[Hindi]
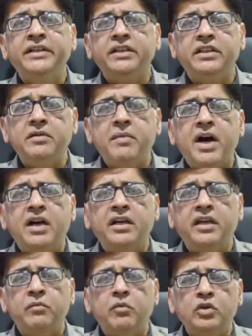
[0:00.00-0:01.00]
ये
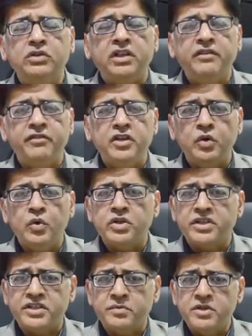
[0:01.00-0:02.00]
दिमाग के मुख्तलिफ न्यूरो
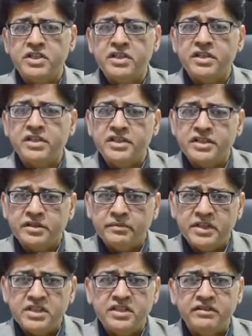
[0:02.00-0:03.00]
ट्रांसमीटर की
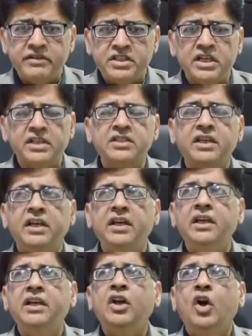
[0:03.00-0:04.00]
डिस्टर्बेंस की वजह से
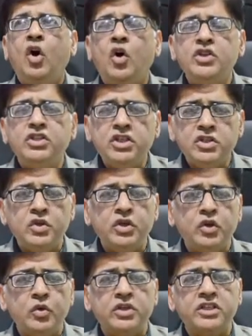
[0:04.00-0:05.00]
हैं और ये जो
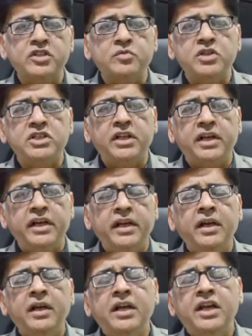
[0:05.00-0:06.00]
न्यूरो ट्रांसमीटर
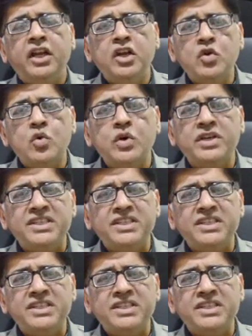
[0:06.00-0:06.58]
हैं इनको